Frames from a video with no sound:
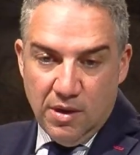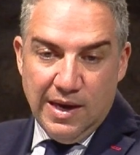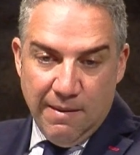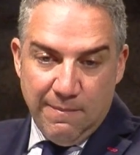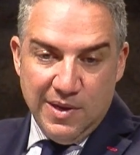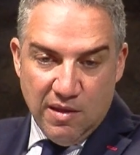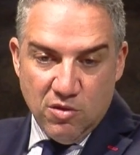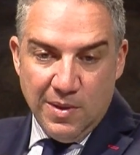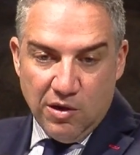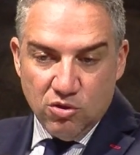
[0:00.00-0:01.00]
La
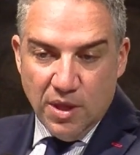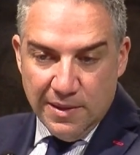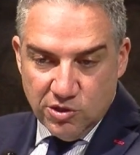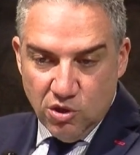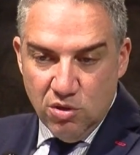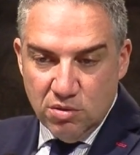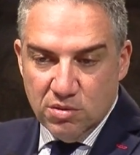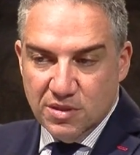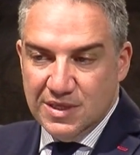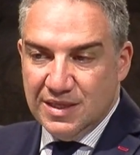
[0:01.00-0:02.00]
ampliación del Costa del Sol,
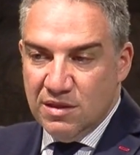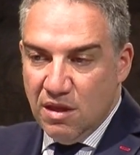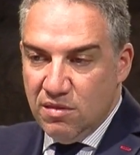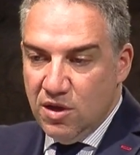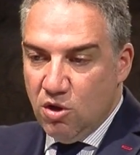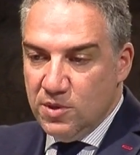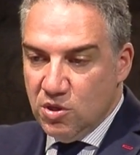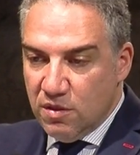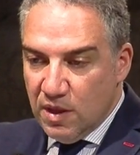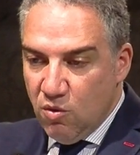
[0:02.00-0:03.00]
75
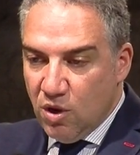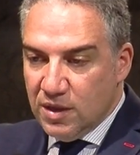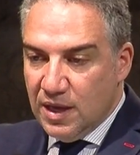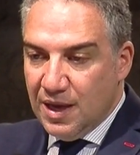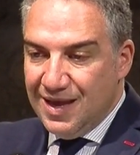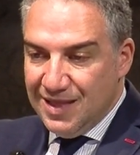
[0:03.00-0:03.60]
millones de euros que están